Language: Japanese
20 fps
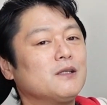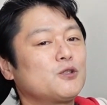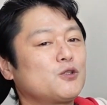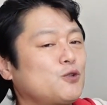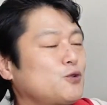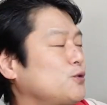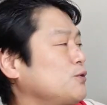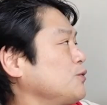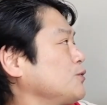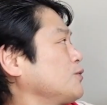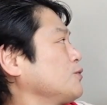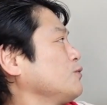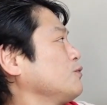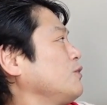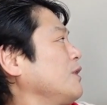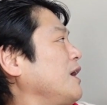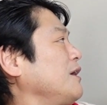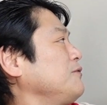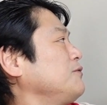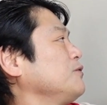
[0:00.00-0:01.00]
チュー
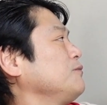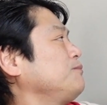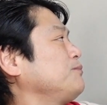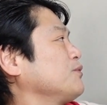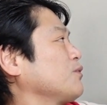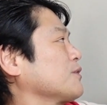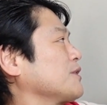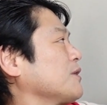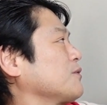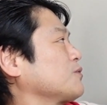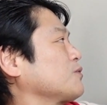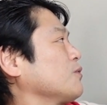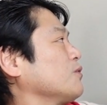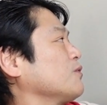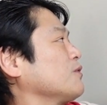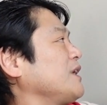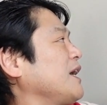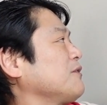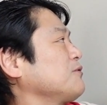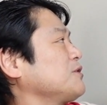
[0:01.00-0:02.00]
ズ・ライフ・プロジェクト
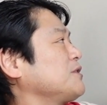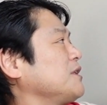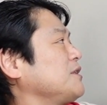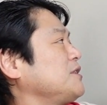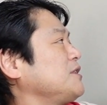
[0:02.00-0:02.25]
を略して